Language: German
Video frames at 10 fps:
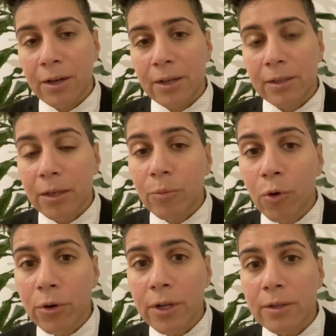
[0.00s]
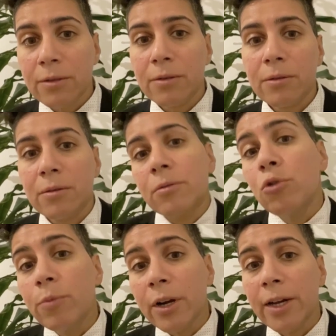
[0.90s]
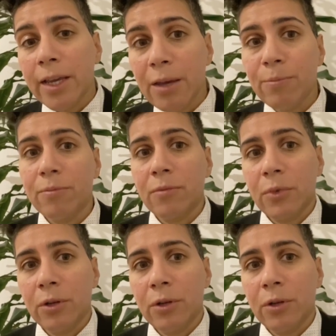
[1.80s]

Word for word: Seit Monaten überleben